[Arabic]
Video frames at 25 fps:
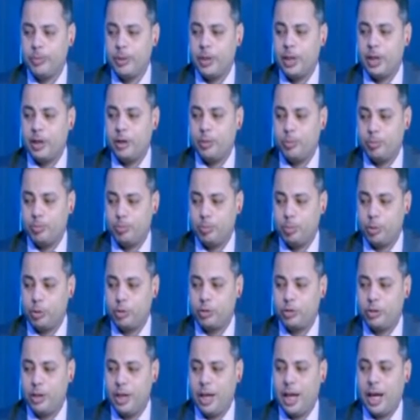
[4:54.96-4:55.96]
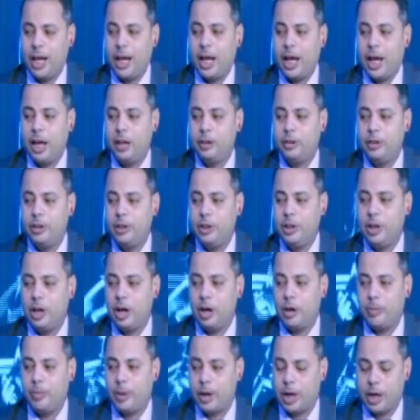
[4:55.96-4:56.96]
بص لي على حاله الدي
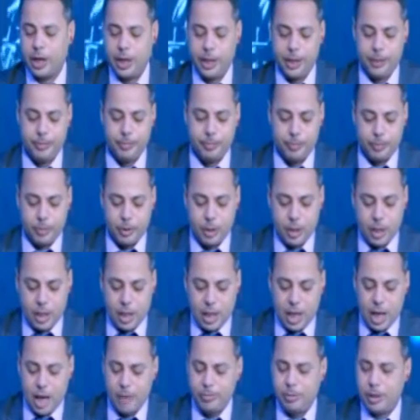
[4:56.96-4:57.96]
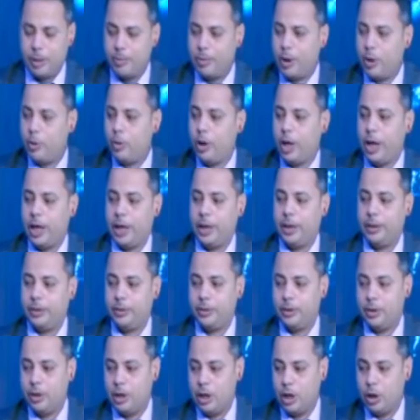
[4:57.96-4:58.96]
اخبارها ايه هبدا باول حاجه
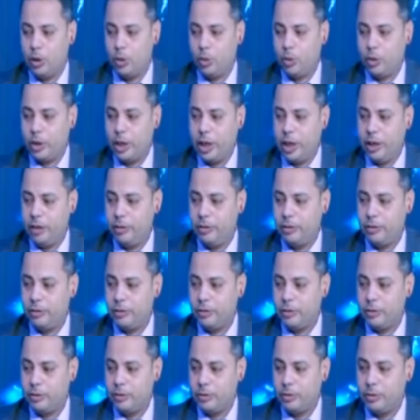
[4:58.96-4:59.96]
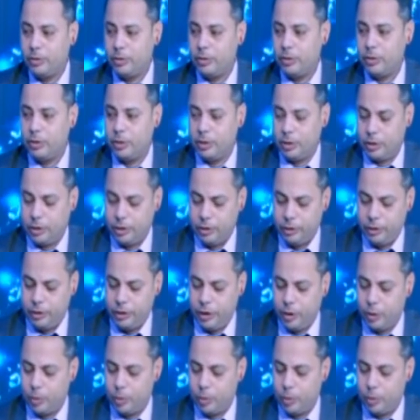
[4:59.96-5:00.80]
هقول له كيس زيرو